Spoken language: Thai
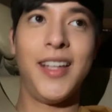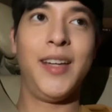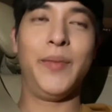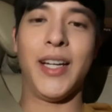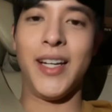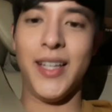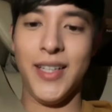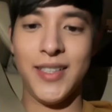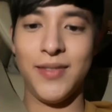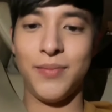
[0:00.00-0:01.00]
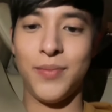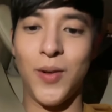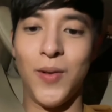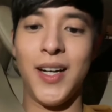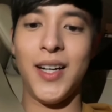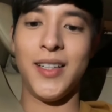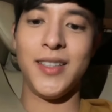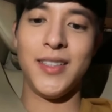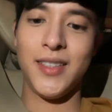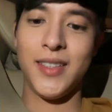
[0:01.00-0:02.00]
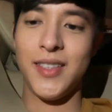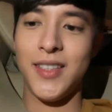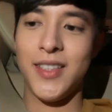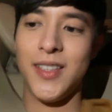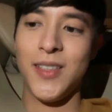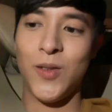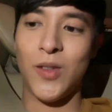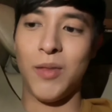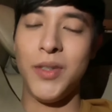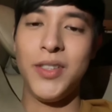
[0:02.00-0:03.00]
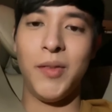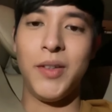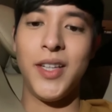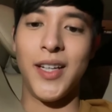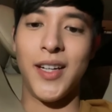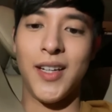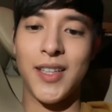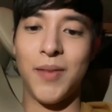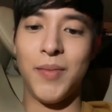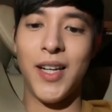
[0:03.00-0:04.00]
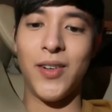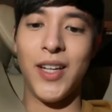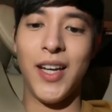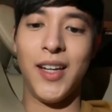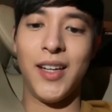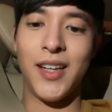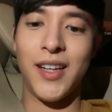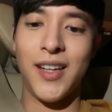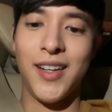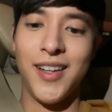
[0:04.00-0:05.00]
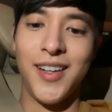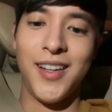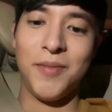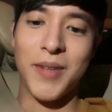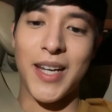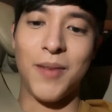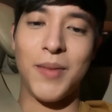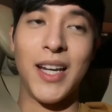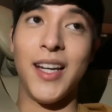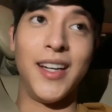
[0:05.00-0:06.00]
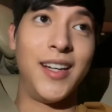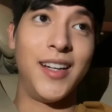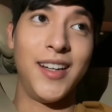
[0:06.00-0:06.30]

ก็ดีเหมือนกันนะ เพราะว่าวันพิเศษพิเศษก็จะทำให้เราได้ มาทำอะไร